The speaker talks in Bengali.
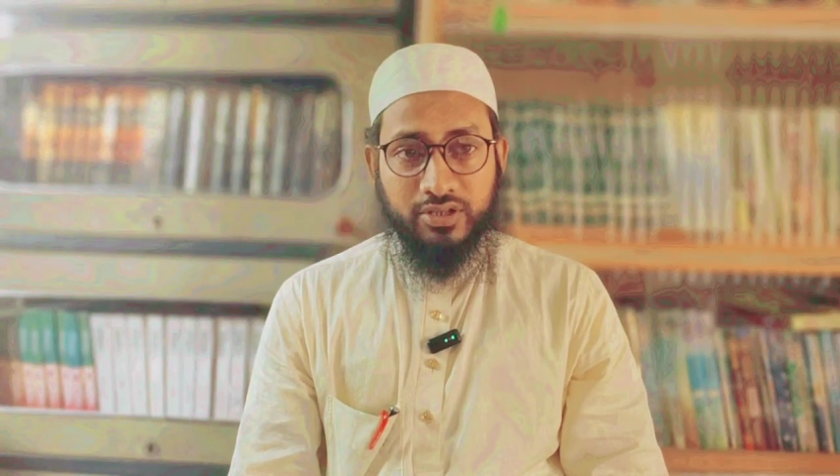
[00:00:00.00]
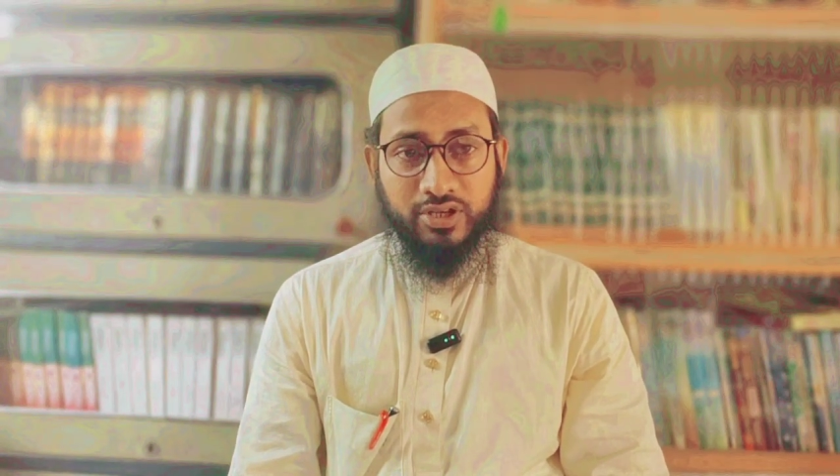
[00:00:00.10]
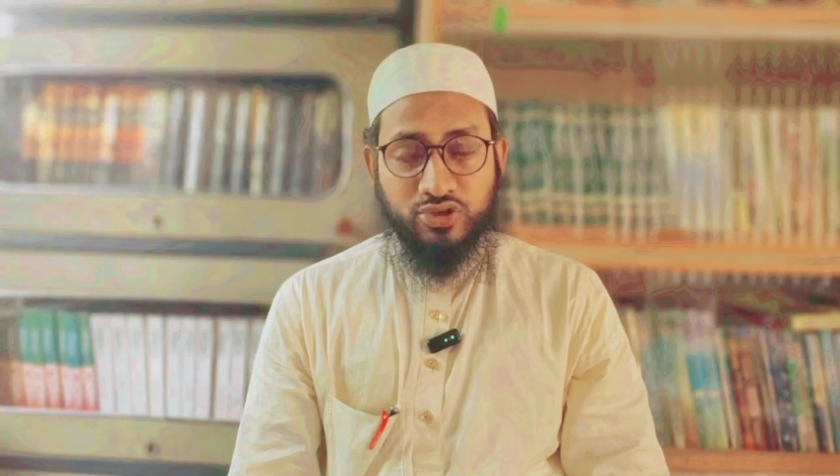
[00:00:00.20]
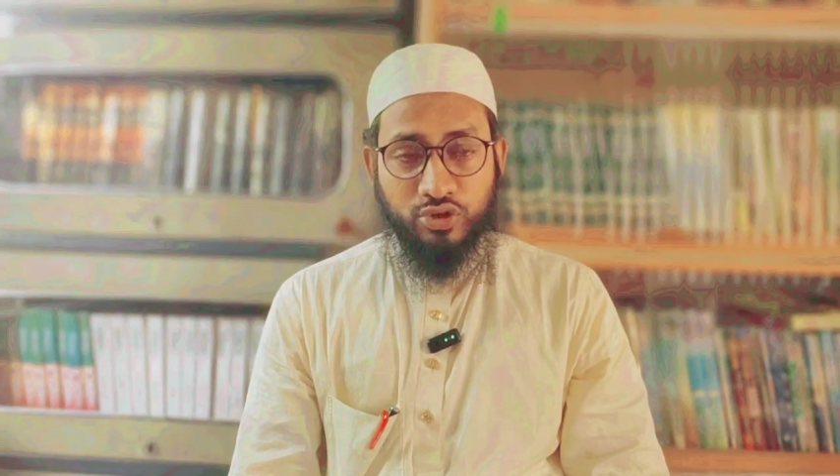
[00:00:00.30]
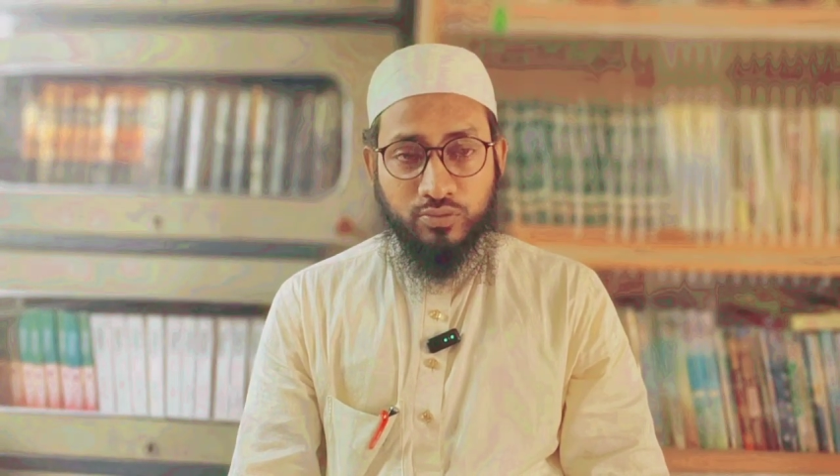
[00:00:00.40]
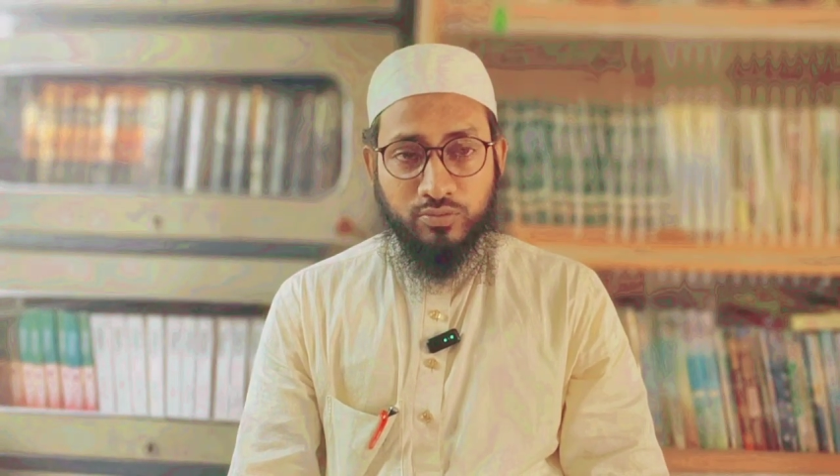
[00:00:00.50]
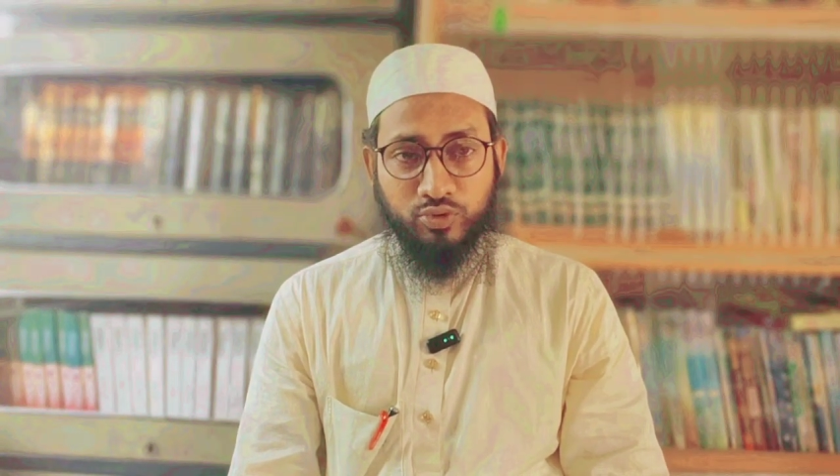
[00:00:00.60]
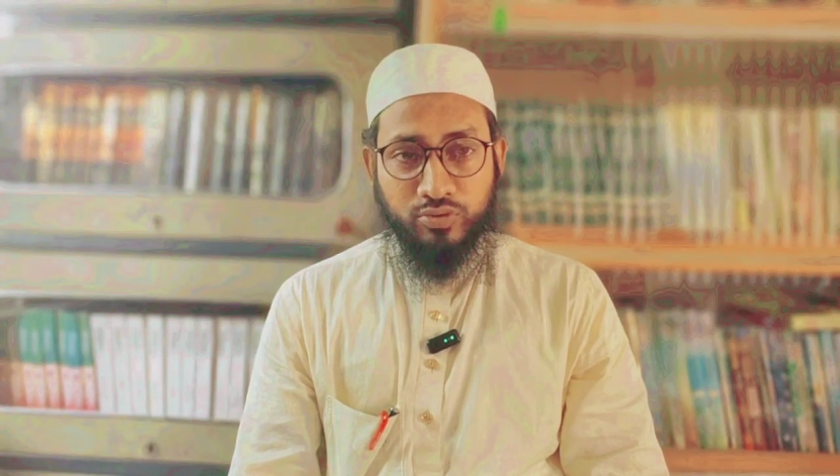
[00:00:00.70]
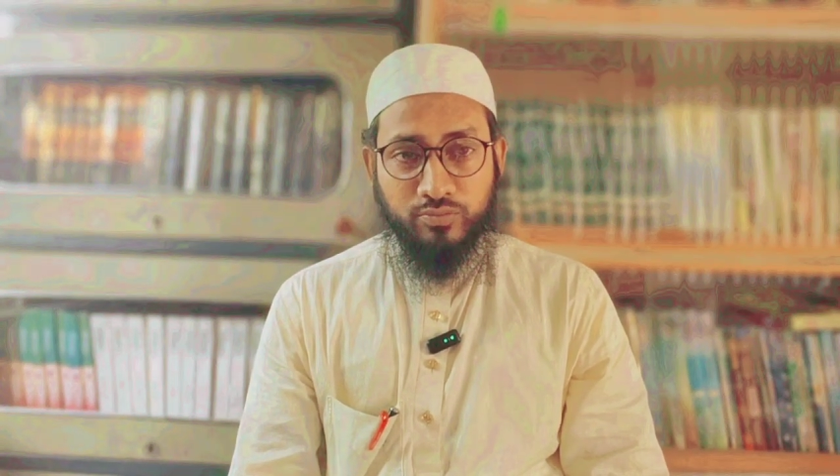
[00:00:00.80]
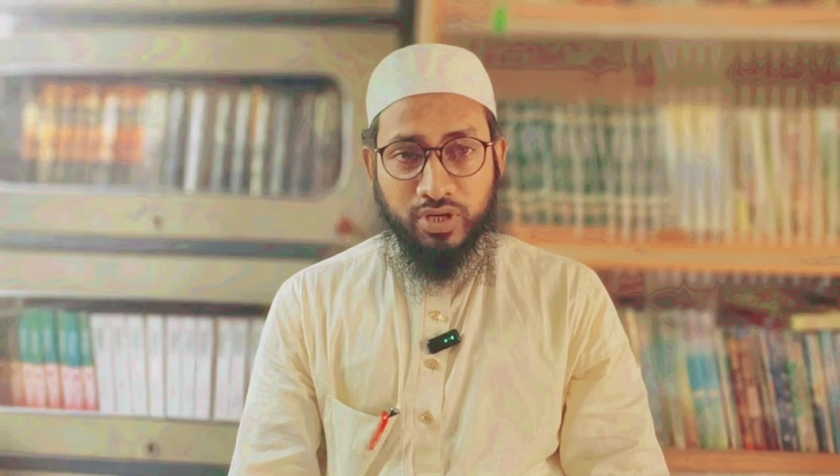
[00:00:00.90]
এই
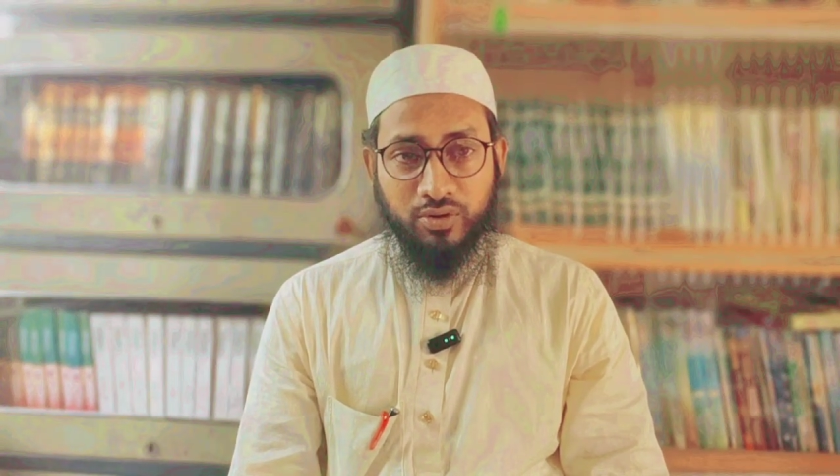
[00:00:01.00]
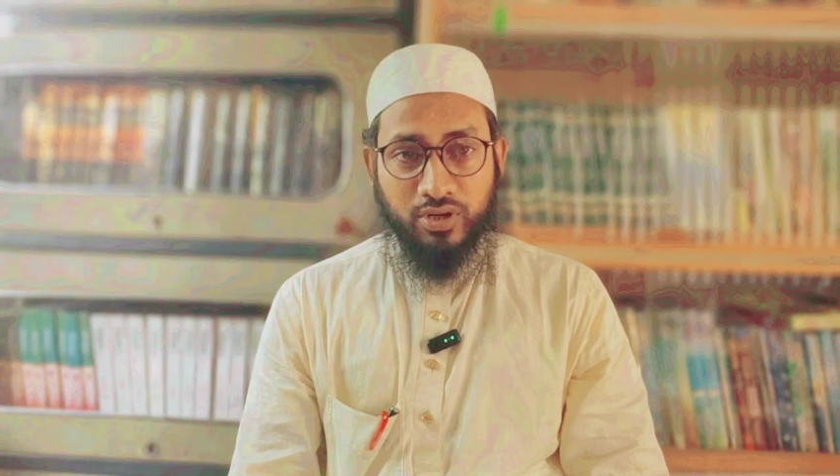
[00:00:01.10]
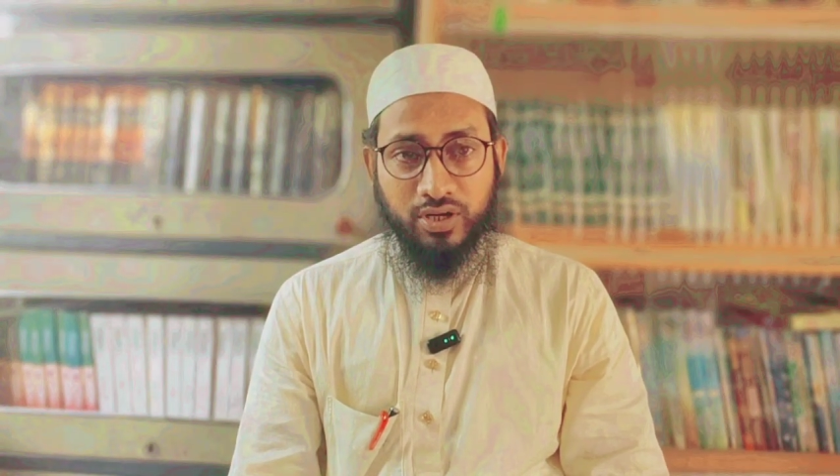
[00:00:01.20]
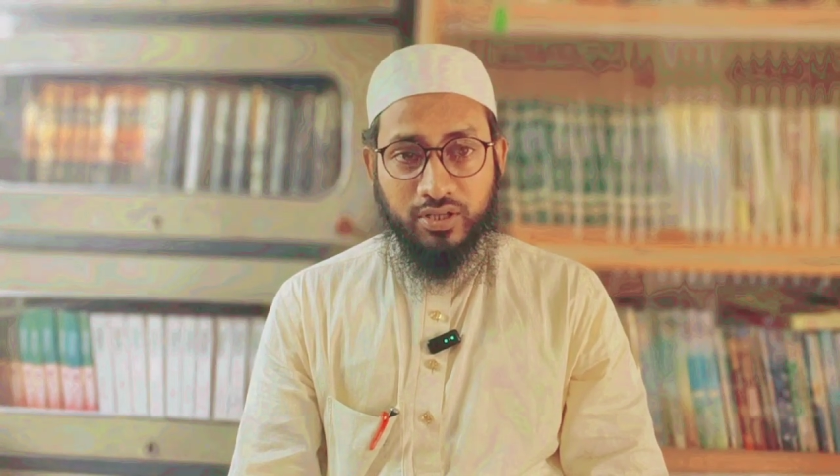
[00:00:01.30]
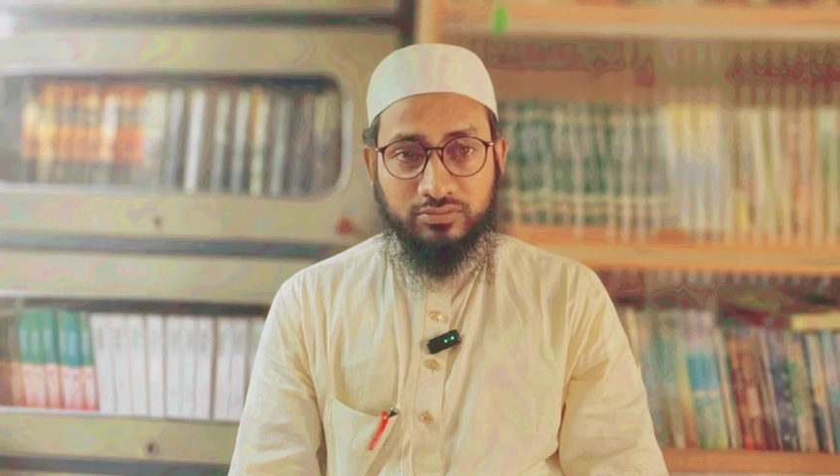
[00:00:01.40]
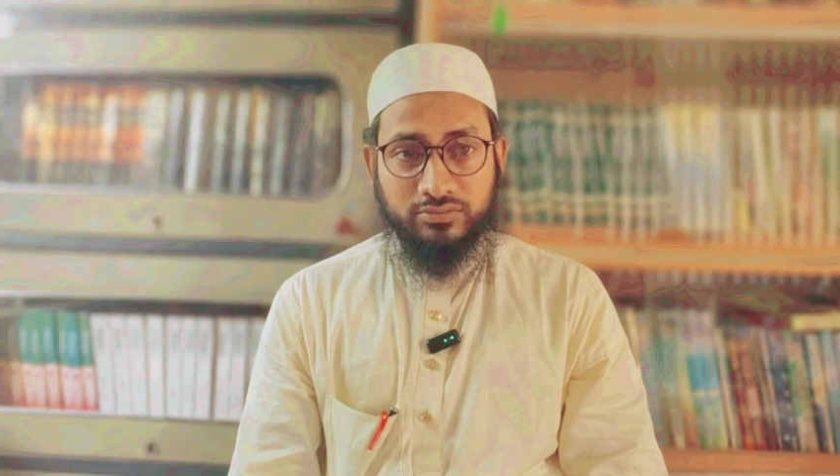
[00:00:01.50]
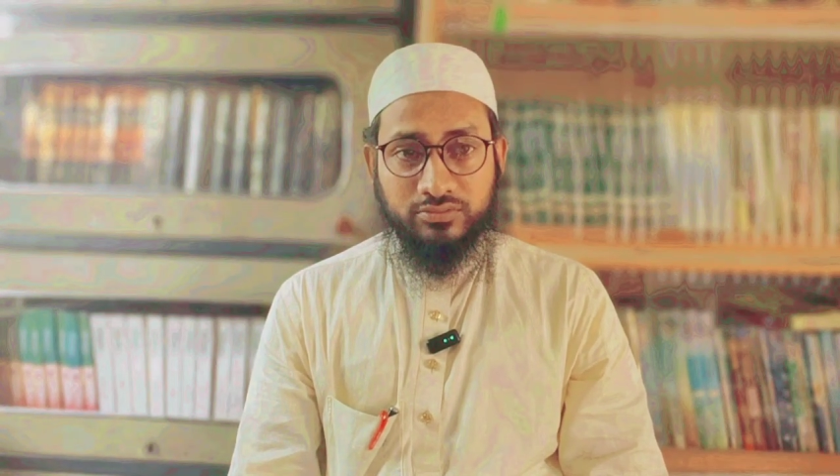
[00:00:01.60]
সর্বমোট বারো রাকাত